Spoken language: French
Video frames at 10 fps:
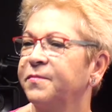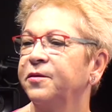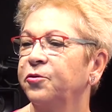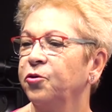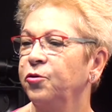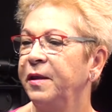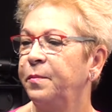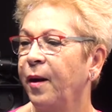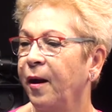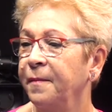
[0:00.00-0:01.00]
qu'au
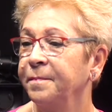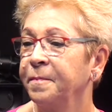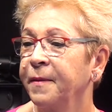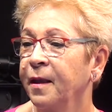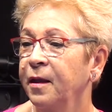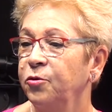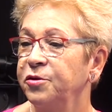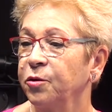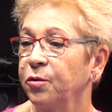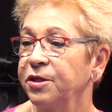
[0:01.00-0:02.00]
départ, le
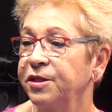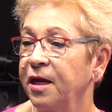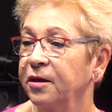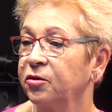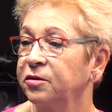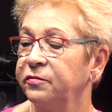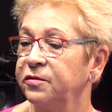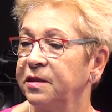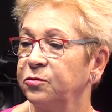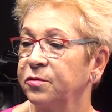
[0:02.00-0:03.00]
chirurgien, quand il vous
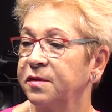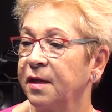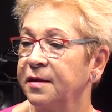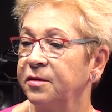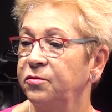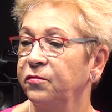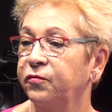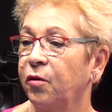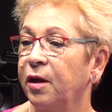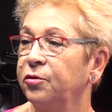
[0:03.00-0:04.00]
annonce ça, c'est d'une
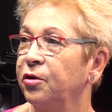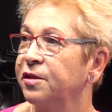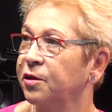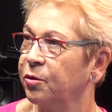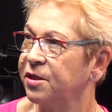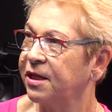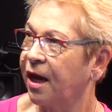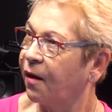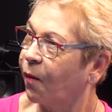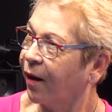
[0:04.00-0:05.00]
froideur chirurgicale. Quoi.